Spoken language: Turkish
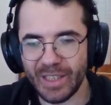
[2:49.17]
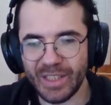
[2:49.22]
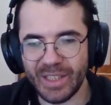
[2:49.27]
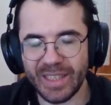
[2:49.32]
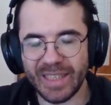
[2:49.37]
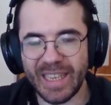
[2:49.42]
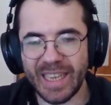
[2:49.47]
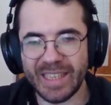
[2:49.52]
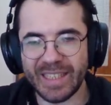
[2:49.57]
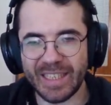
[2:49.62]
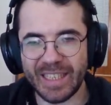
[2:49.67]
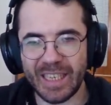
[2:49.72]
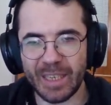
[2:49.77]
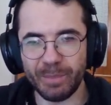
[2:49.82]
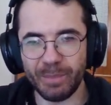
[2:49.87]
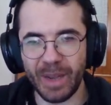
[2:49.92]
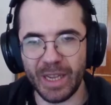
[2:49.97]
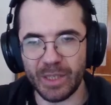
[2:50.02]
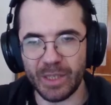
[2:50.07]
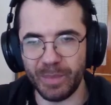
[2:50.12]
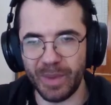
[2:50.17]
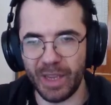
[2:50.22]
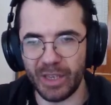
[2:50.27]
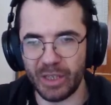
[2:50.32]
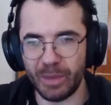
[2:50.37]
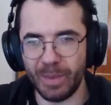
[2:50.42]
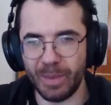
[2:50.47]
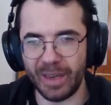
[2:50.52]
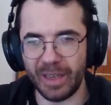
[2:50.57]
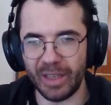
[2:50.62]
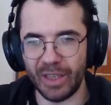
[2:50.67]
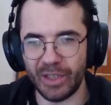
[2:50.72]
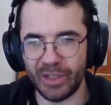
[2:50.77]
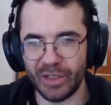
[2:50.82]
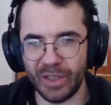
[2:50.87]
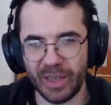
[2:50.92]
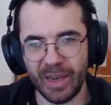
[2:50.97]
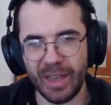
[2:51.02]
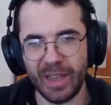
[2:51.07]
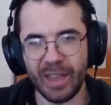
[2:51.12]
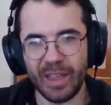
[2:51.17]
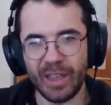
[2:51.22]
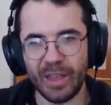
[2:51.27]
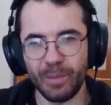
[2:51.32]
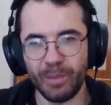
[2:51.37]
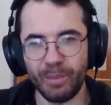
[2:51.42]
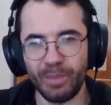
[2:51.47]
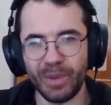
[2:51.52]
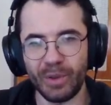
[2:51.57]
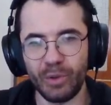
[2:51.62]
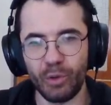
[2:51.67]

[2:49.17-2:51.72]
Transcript: Şimdi keskinlik basmayacağım arkadaşlar bir